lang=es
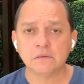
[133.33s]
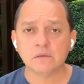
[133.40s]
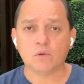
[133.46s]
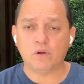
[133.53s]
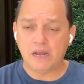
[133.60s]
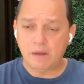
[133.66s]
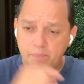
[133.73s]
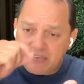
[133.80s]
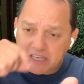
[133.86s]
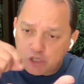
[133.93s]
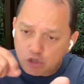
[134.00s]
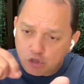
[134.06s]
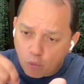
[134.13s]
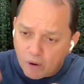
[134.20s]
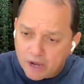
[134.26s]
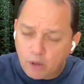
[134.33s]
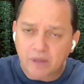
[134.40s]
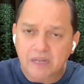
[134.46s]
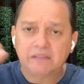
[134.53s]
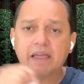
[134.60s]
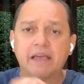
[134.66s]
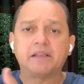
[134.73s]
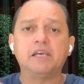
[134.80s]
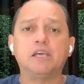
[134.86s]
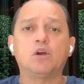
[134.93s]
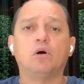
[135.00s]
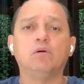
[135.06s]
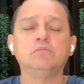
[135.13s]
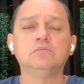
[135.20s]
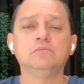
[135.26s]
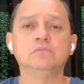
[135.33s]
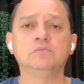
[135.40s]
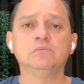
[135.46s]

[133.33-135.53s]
con el visto bueno del técnico,